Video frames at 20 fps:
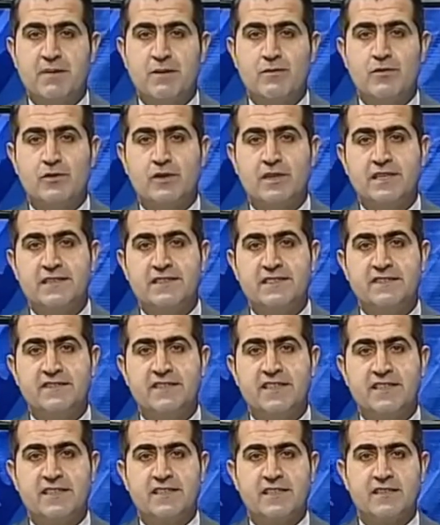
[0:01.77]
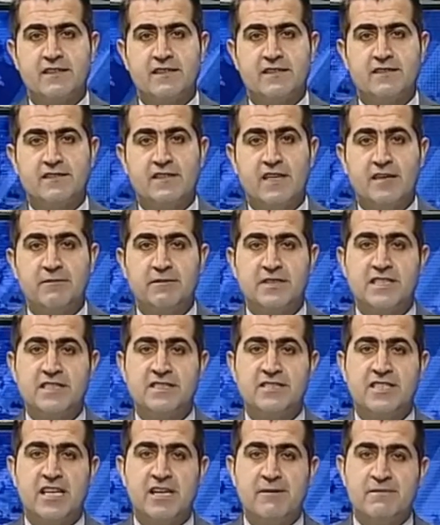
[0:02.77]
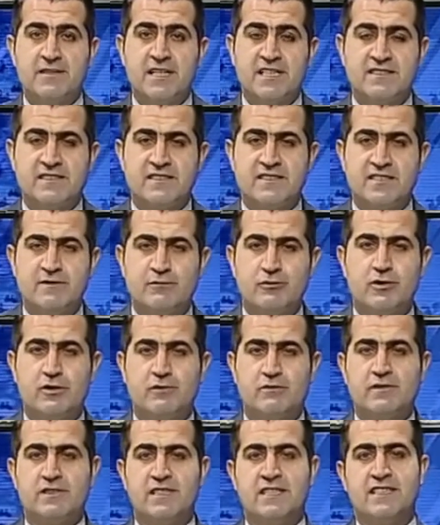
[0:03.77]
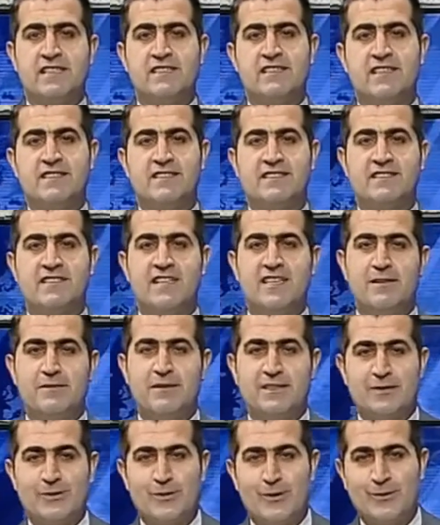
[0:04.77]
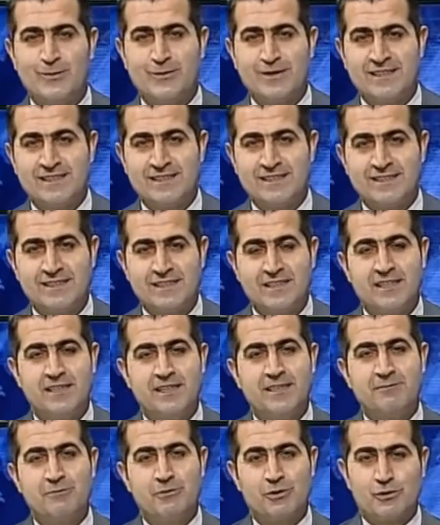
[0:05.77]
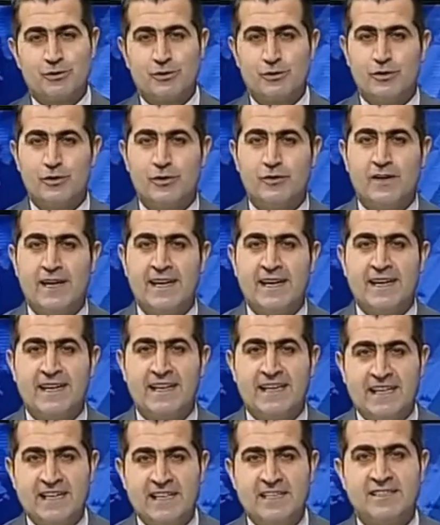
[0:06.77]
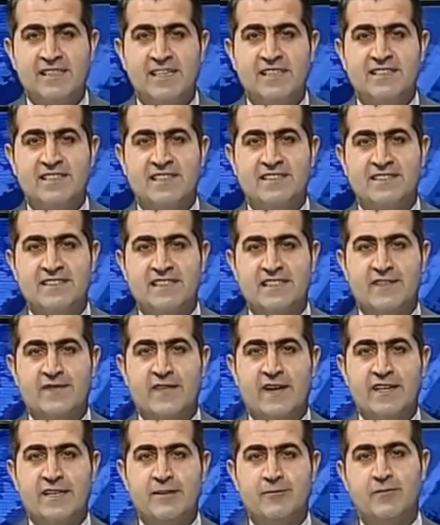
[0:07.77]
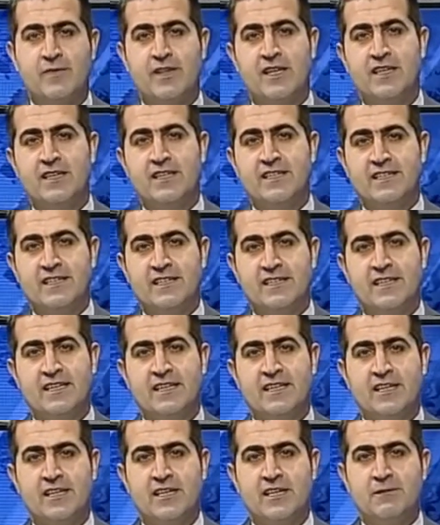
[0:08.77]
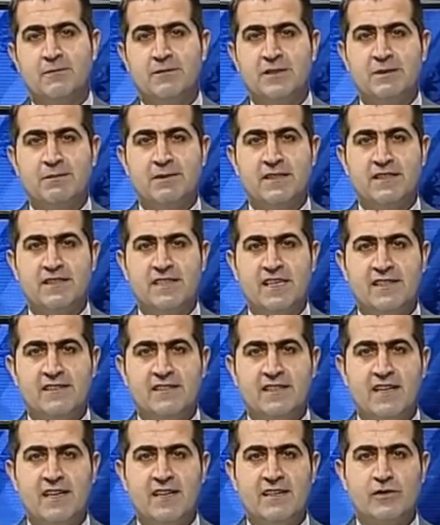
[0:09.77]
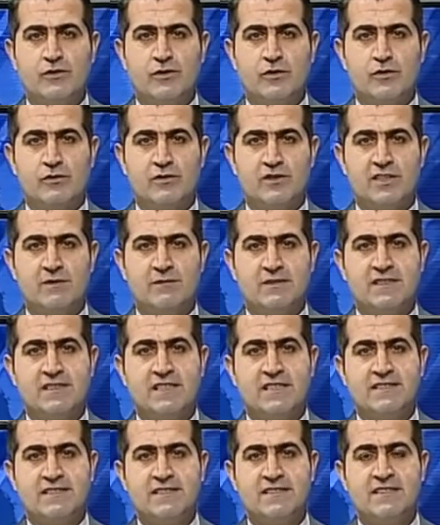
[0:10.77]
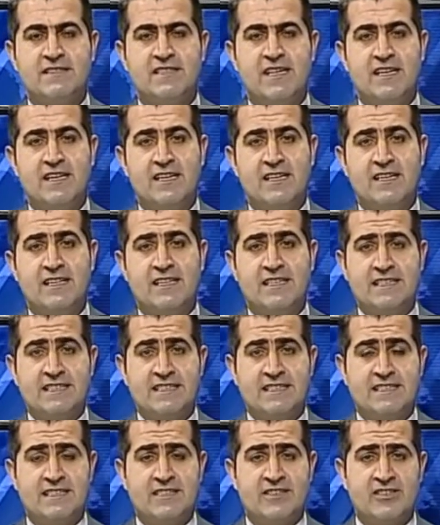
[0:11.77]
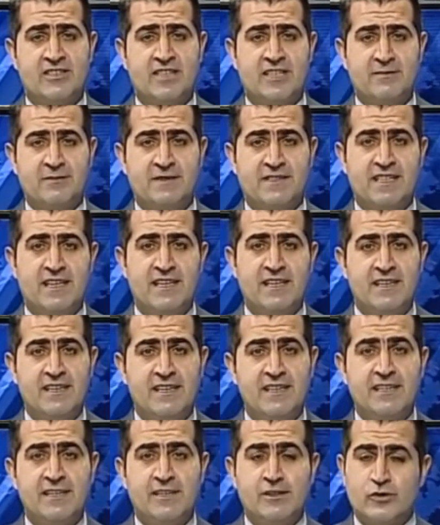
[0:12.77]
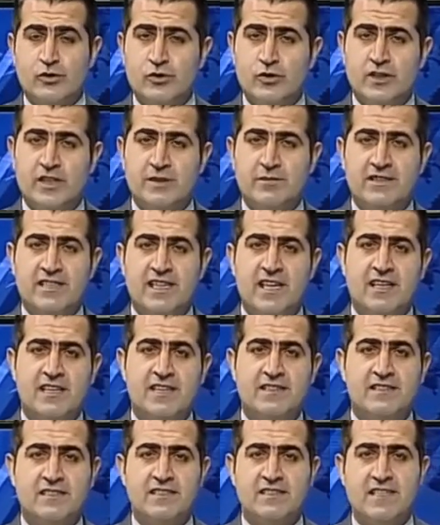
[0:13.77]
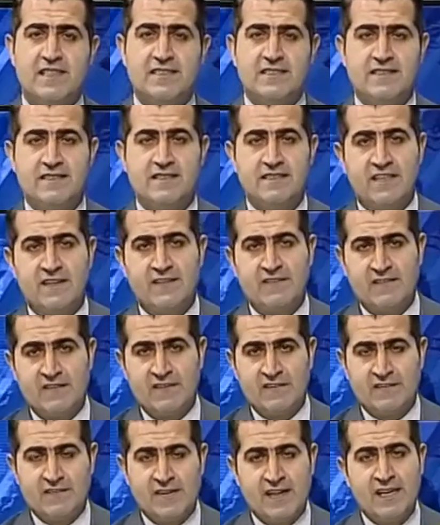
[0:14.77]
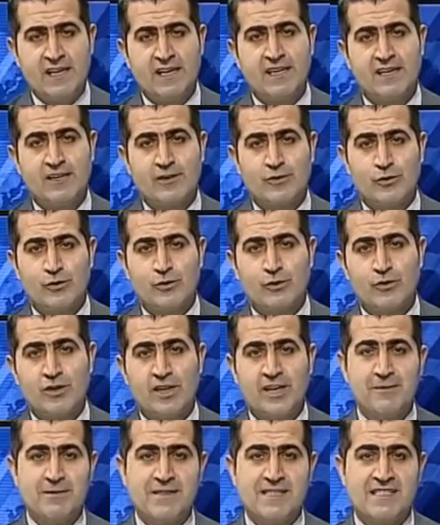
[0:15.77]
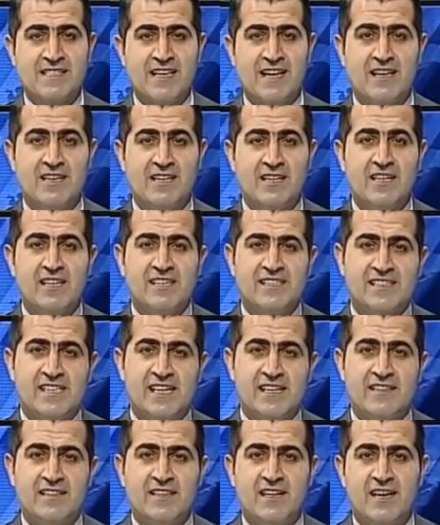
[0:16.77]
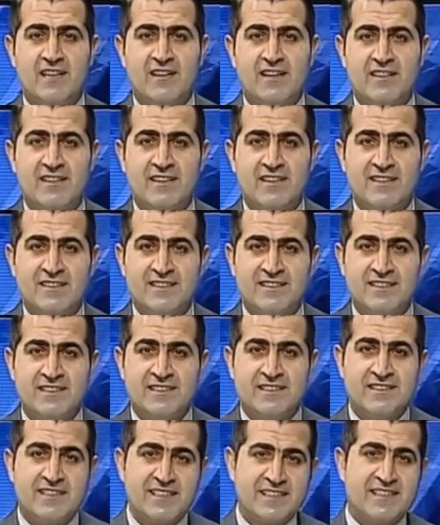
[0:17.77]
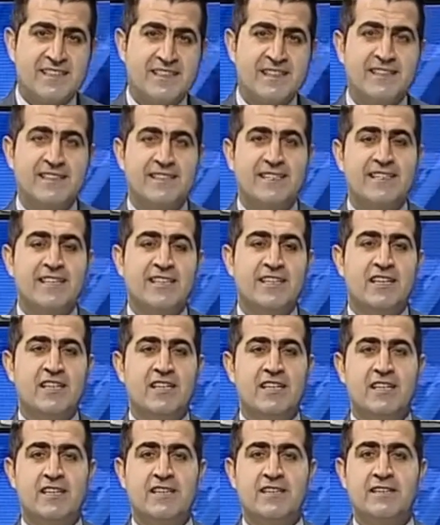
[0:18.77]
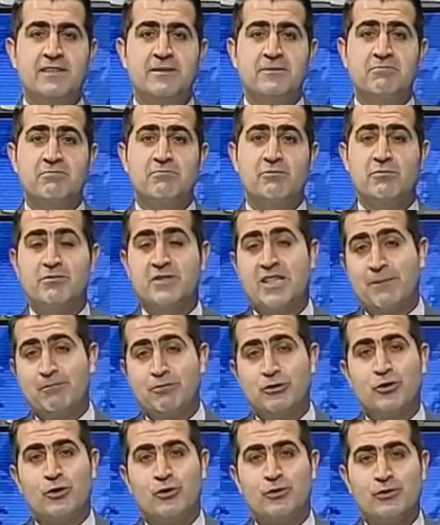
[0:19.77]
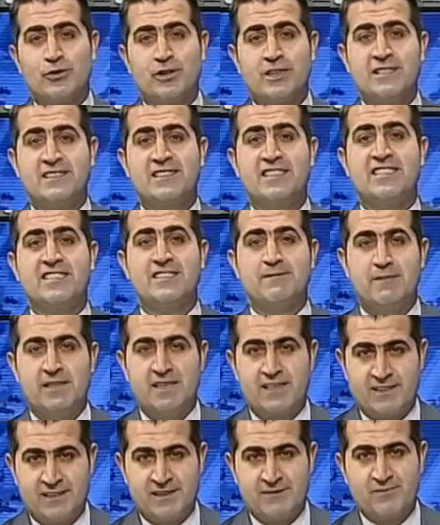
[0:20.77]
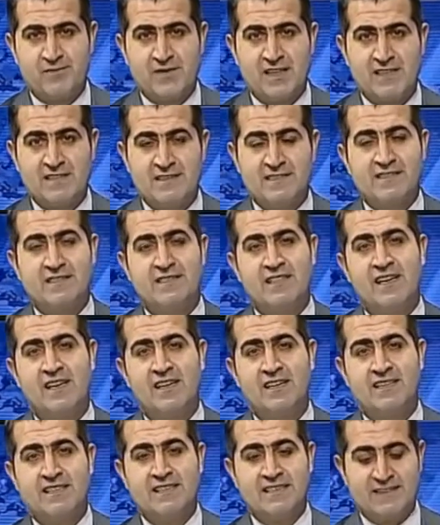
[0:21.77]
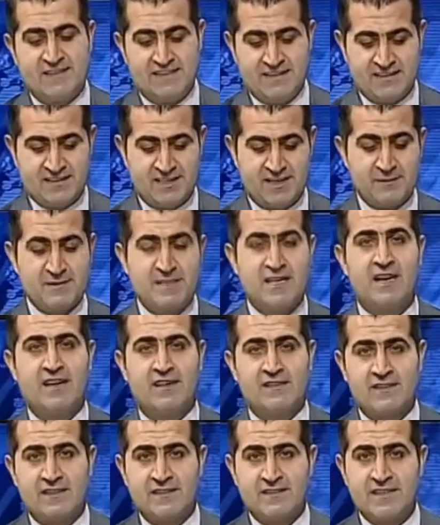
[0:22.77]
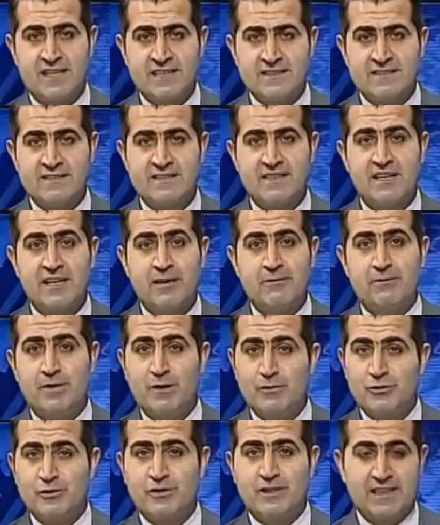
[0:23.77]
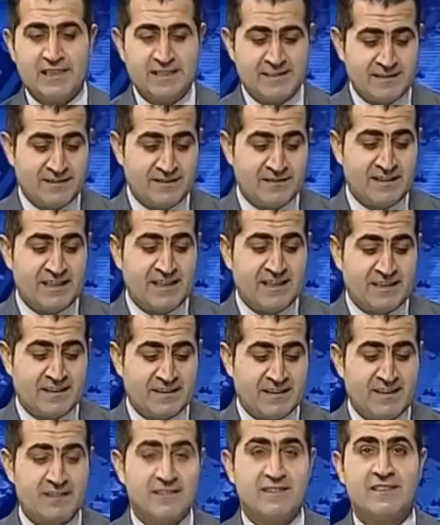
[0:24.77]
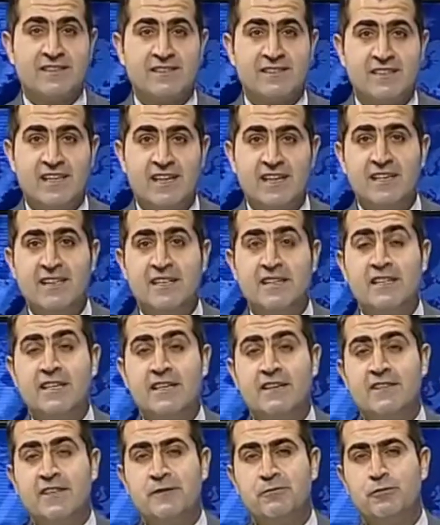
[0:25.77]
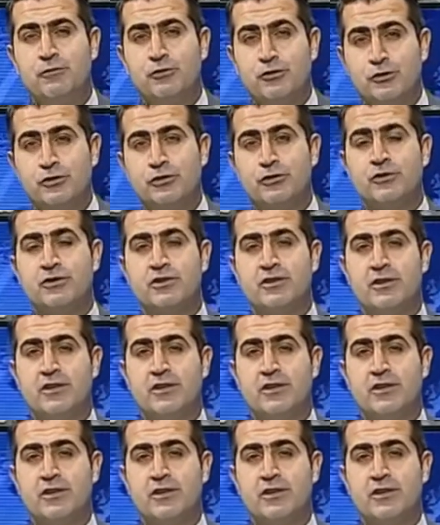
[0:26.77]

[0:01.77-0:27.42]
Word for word: Pamukkale TV ekranlarında bir çapraz açı programımıza yeniden sizlerle birlikte olmanın mutluluğu ve heyecanı içerisindeyiz efendim. Yine birbirinden değerli konuklarımızla siz değerli izleyicilerimizi gündemi değerlendireceğiz ve konuklarımızla kendi alanlarındaki e, yapmış oldukları çalışmaları siz değerli izleyicilerimize aktaracağız. Pamukkale TV ekranlarında ve bugün